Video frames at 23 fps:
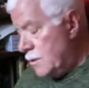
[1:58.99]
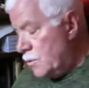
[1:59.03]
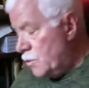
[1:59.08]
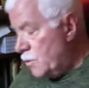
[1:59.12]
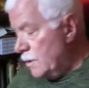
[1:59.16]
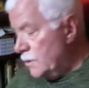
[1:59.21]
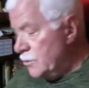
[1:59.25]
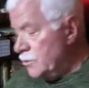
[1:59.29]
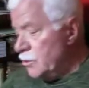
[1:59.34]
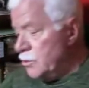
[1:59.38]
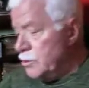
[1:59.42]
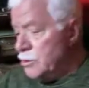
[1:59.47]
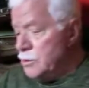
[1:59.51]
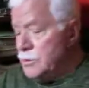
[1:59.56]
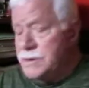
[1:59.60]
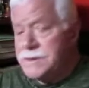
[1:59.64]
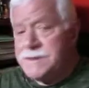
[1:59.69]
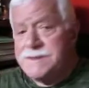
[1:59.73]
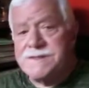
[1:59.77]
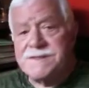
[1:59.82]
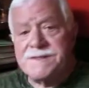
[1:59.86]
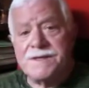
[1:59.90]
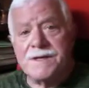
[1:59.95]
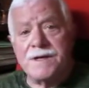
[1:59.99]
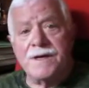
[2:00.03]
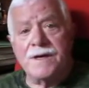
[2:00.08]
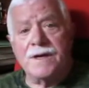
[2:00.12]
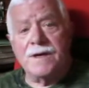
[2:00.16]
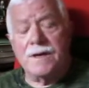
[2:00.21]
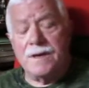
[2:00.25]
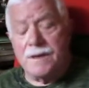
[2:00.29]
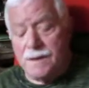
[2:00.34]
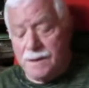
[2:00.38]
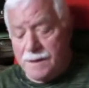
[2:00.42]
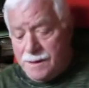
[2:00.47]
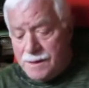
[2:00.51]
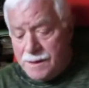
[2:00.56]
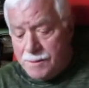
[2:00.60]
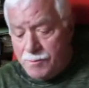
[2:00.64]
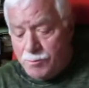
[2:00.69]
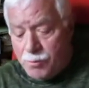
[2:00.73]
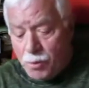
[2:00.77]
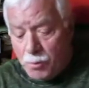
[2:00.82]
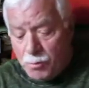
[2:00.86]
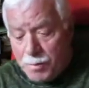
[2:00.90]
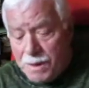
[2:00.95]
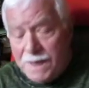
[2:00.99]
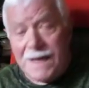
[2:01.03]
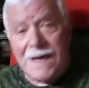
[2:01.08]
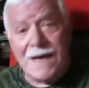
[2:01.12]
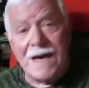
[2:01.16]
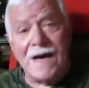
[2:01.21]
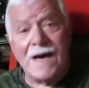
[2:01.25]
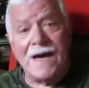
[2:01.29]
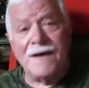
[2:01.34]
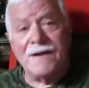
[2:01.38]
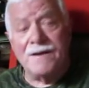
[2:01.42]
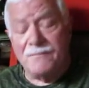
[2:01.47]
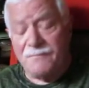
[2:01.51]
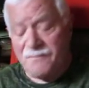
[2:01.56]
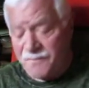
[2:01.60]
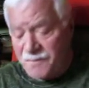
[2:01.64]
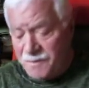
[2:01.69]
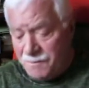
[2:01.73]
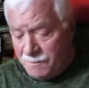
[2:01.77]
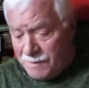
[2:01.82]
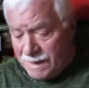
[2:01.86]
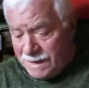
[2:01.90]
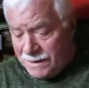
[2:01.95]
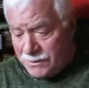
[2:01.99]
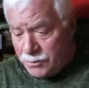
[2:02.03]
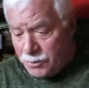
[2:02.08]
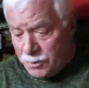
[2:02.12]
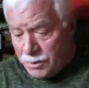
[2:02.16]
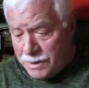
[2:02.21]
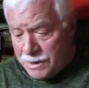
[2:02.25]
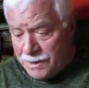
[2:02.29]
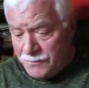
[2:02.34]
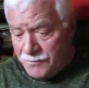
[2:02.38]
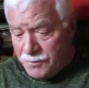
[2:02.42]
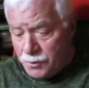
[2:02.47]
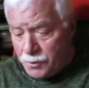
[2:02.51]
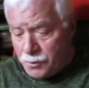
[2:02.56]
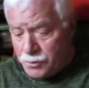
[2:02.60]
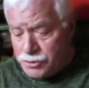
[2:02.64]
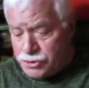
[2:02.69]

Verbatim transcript: quando io dissi che pubblicai il filmato che l'avevo